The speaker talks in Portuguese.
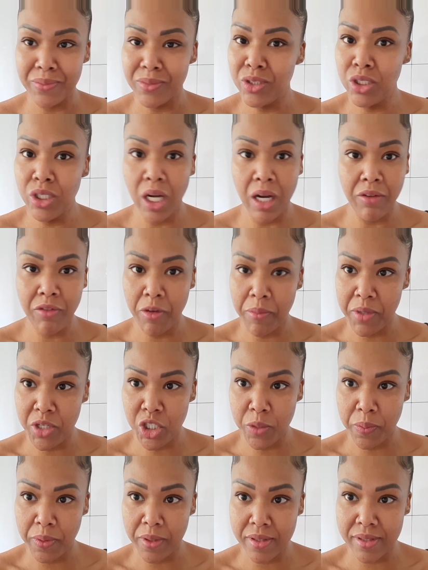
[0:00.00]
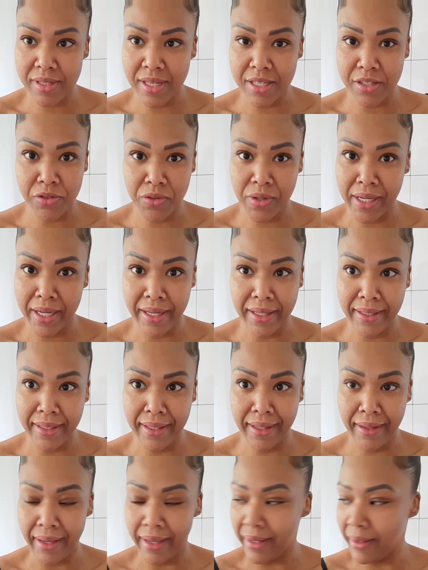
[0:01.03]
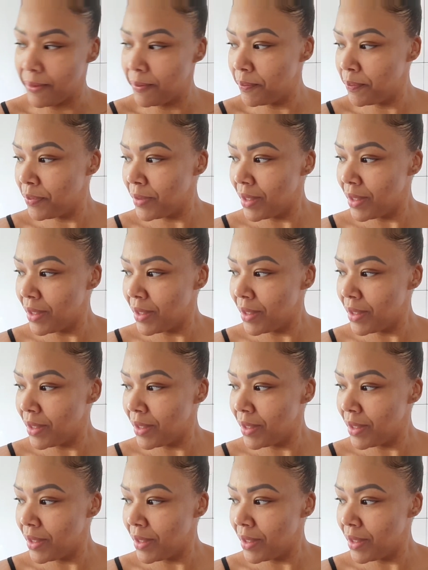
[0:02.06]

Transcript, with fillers: Não vou mentir pra vocês, não engano ninguém.